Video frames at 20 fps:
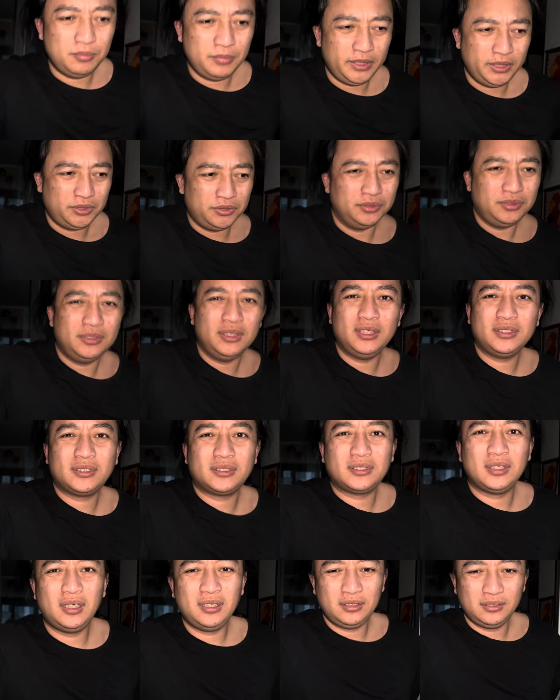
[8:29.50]
my
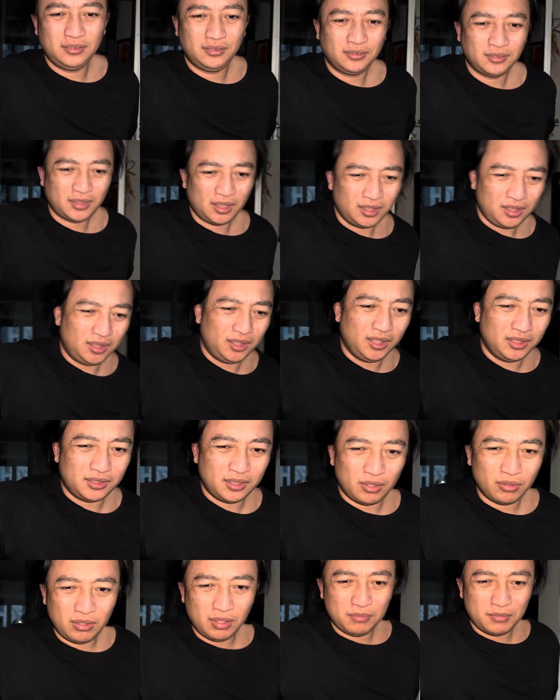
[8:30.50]
goodness.
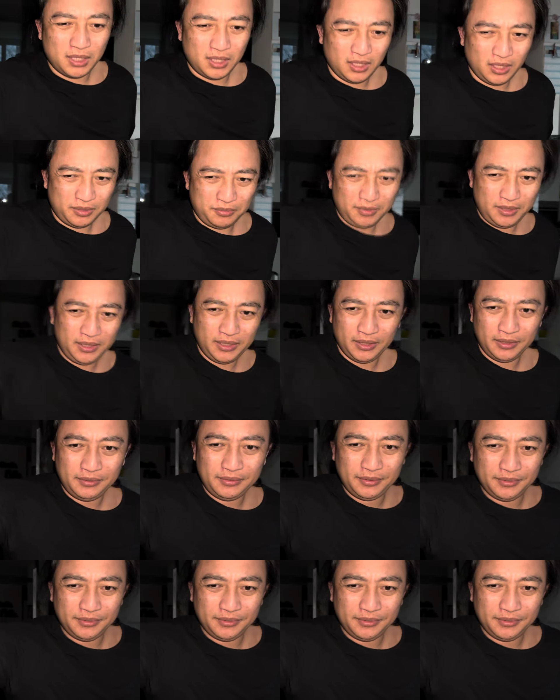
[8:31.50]
Pagigising ko lang mga kaibigan.